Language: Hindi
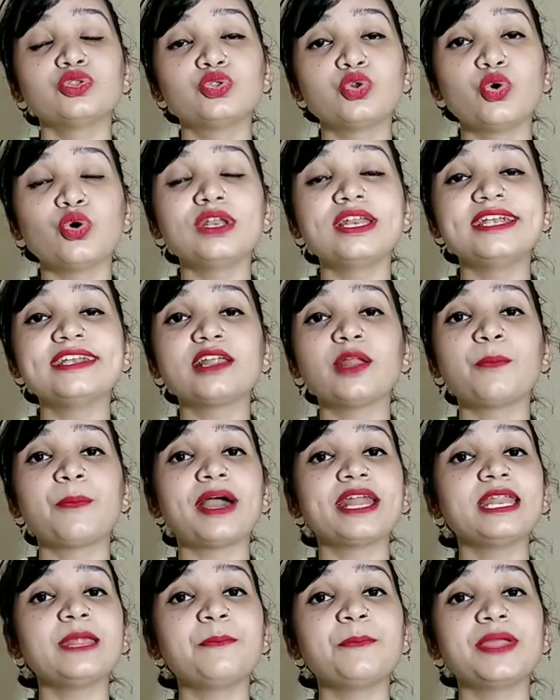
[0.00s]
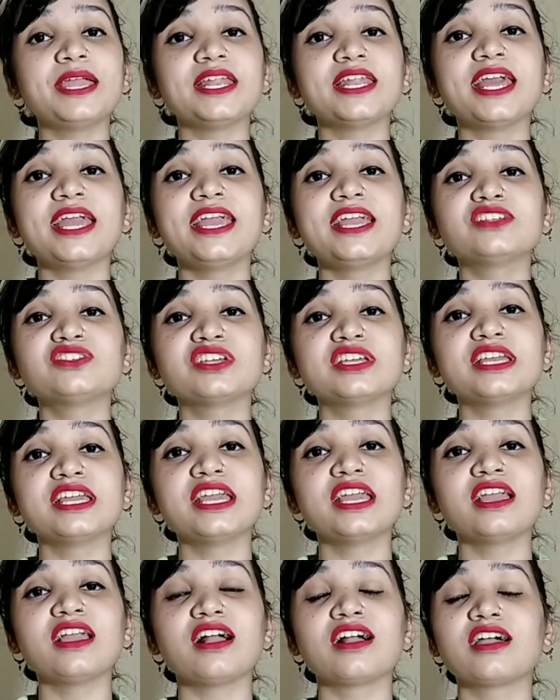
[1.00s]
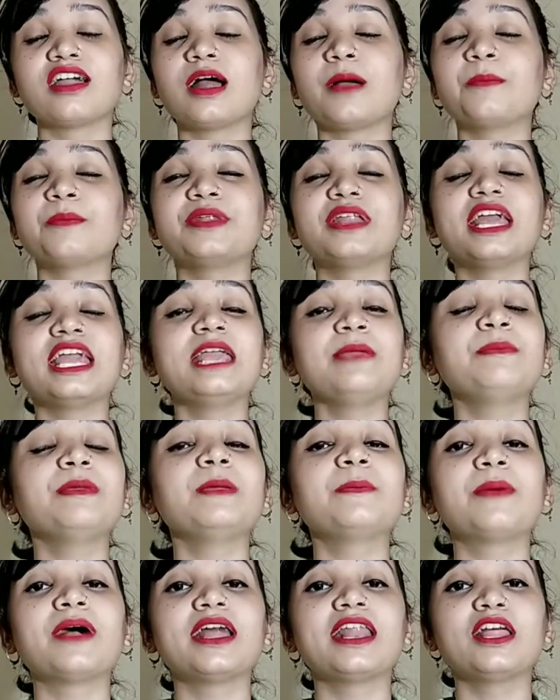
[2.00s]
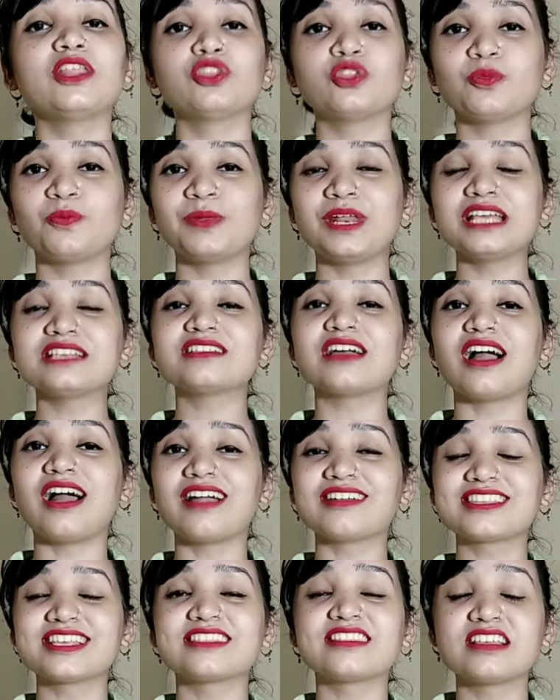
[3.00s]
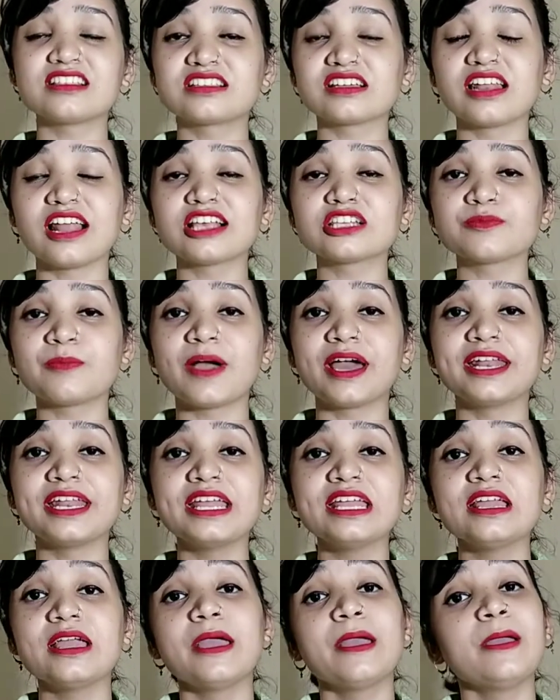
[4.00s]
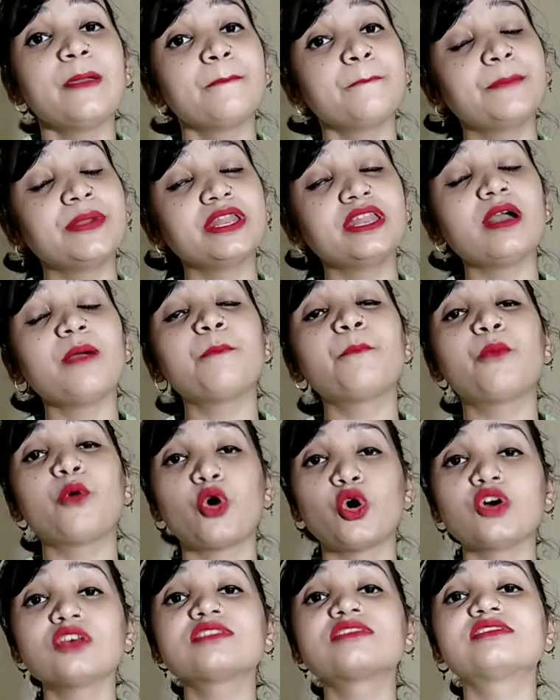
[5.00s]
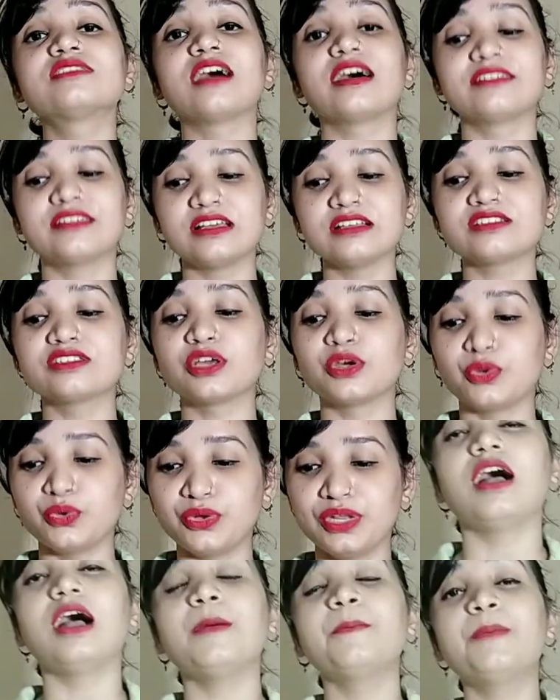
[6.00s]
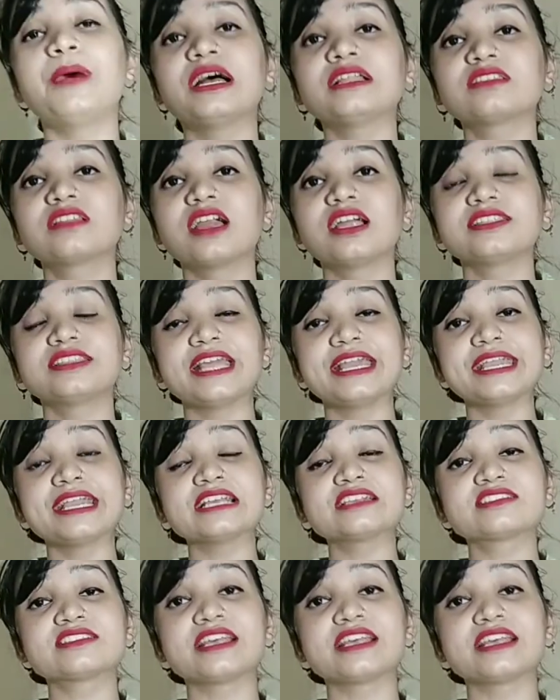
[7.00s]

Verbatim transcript: दो लीटर पानी पीना ही चाहिए अगर आप नहीं पी पा रहे तो प्लीज़ आठ से दस ग्लास पानी पीना बहुत ज़्यादा ज़रूरी है अब बात करते हैं कि